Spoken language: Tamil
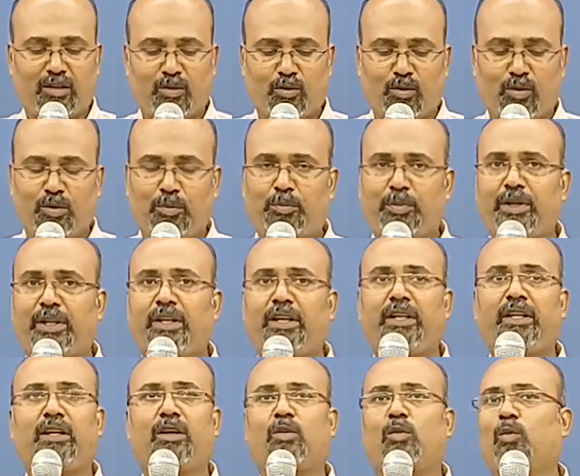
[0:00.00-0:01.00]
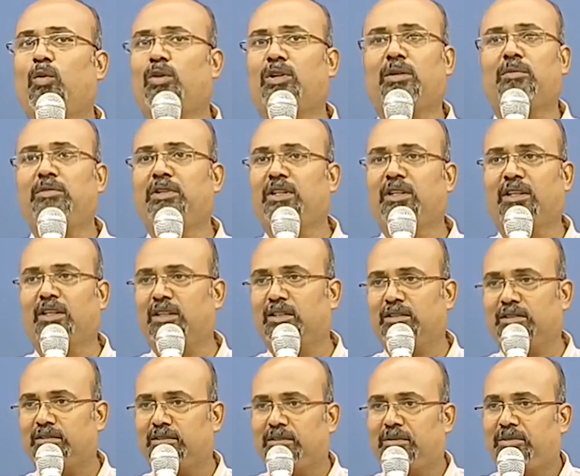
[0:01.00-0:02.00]
ஒரு பெரிய கூட்டம் இருக்கிறது
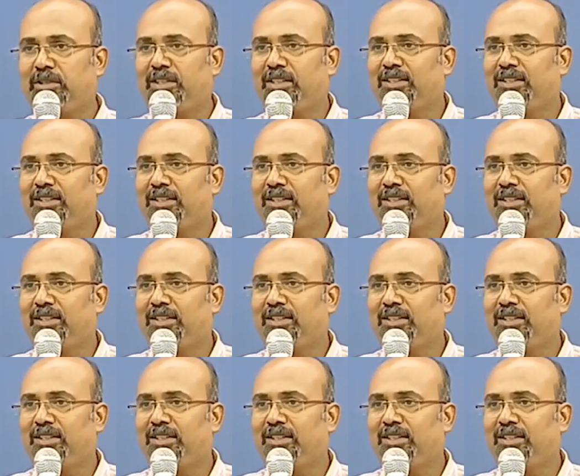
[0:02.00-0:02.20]
எப்படி